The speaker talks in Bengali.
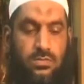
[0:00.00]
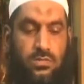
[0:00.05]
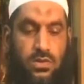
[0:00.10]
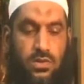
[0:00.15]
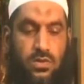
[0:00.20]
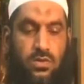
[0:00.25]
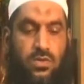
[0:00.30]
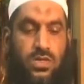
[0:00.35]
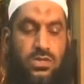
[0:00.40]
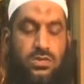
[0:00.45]

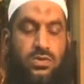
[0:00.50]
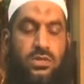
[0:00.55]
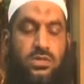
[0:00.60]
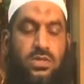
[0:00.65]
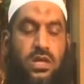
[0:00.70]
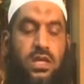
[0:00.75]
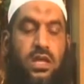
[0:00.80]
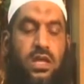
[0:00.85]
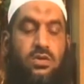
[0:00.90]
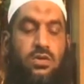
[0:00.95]

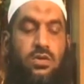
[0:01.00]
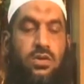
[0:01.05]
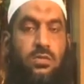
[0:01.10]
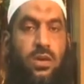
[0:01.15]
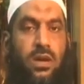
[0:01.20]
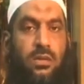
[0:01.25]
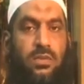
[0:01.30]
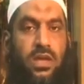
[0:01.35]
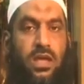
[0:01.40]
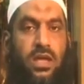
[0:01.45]
ওয়াসওয়াসাকে
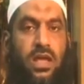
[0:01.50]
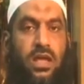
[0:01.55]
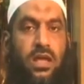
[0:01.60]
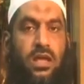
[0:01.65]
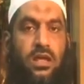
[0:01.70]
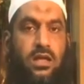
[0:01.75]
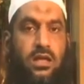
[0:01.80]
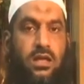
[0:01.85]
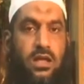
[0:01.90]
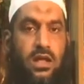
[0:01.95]
কোনোভাবেই
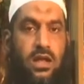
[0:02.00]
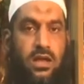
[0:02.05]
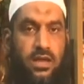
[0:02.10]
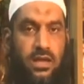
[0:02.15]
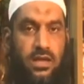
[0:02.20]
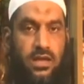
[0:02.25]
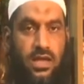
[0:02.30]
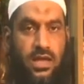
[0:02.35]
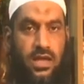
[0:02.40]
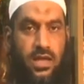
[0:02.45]

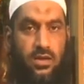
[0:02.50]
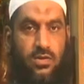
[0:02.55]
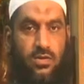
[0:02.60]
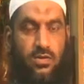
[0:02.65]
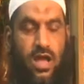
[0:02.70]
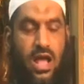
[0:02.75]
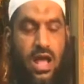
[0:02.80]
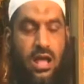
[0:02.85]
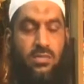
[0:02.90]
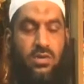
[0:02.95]
এটাকে
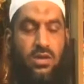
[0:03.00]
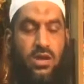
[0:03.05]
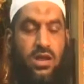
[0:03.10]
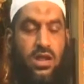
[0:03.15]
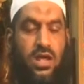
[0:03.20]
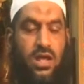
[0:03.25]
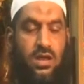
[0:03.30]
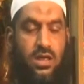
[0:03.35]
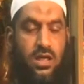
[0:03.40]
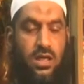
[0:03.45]
কোনো আমলে
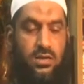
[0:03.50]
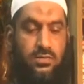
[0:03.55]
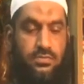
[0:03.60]
না নেয়া